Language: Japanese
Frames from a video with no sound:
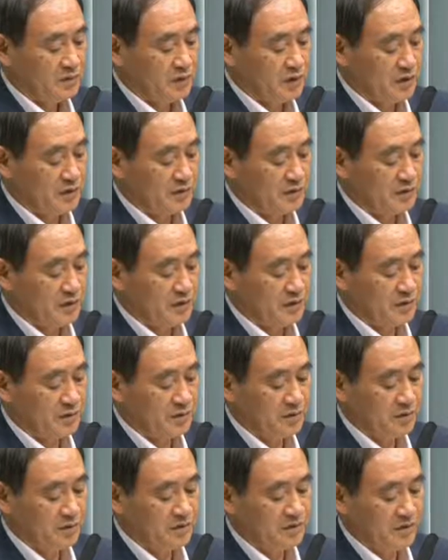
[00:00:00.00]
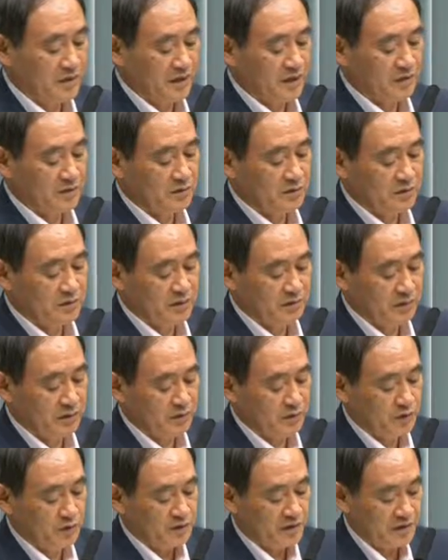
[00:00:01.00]
まあ、いずれにしろです、ね、あの今
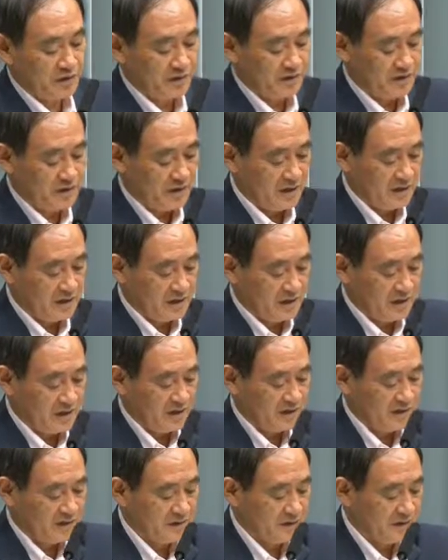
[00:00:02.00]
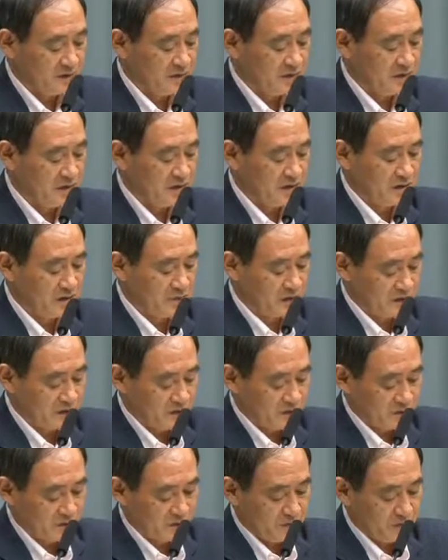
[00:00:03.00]
申し上げた内容でありま
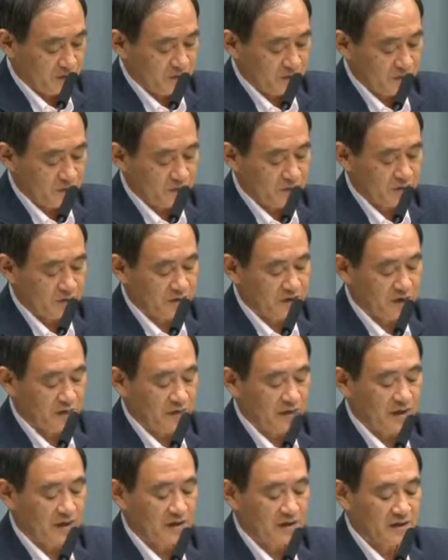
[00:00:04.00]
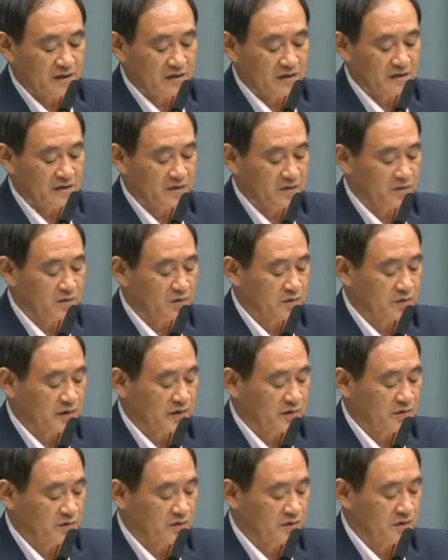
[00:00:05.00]
す、まあ、政府としては臨時国
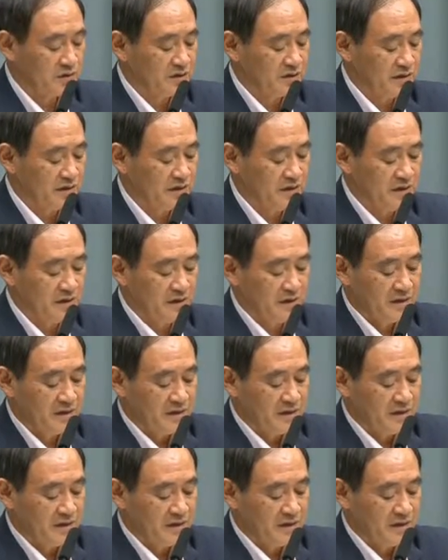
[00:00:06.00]
会において、